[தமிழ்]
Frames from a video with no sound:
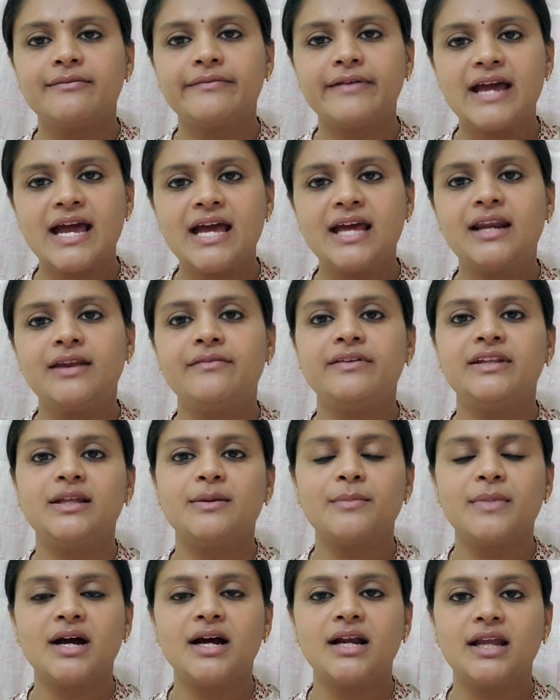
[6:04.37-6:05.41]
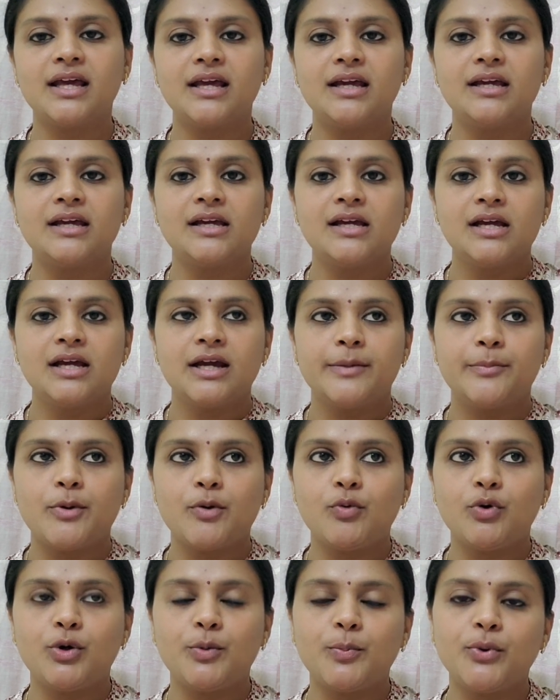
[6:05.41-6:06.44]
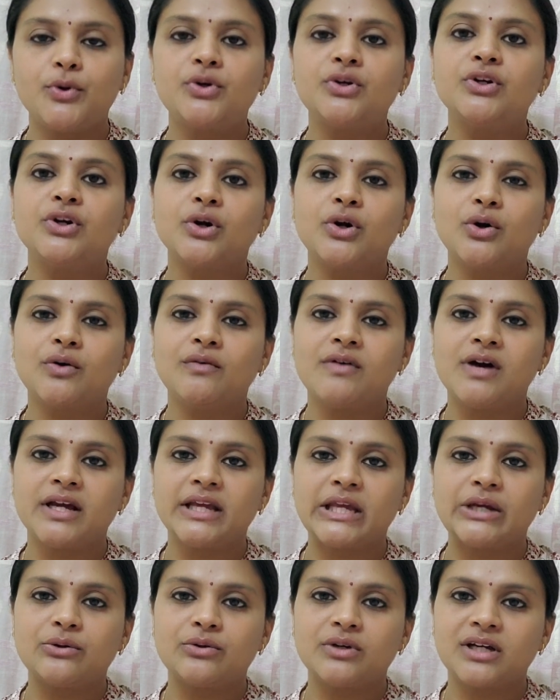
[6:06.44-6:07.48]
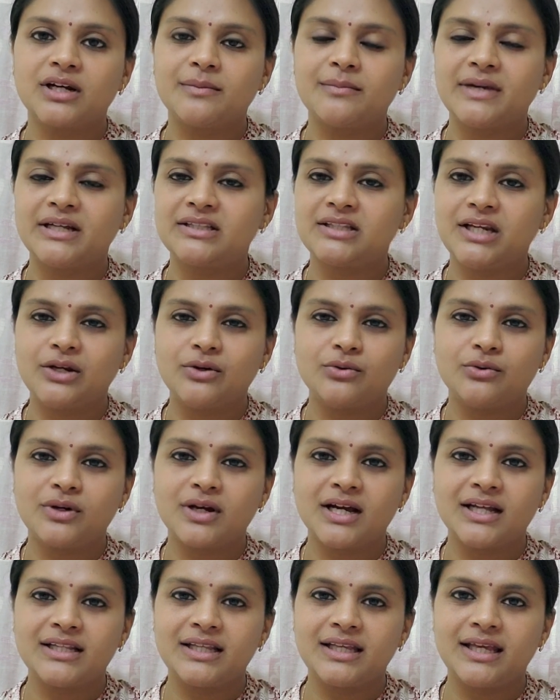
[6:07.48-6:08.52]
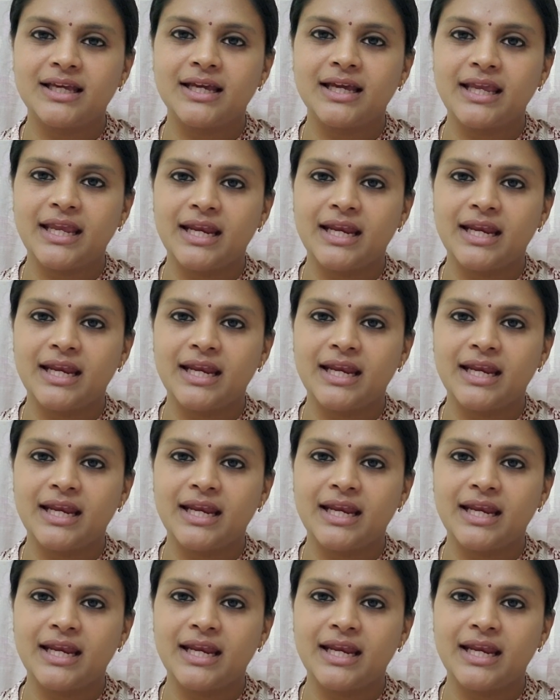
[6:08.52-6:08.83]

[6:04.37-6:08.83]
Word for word: வேற விதமான இப்போ ஒரு பொருட்களோ வாங்கி கொடுக்குற மாதிரி கொடுக்காதீங்க